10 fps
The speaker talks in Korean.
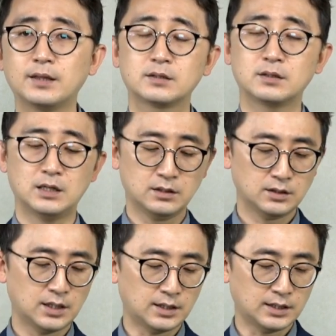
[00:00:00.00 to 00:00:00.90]
그러한
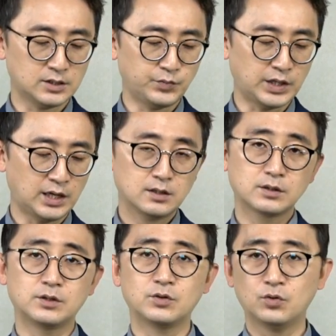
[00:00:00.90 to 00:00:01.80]
게 되겠습니다.
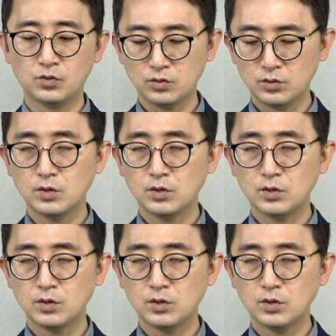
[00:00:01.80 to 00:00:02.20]
그리고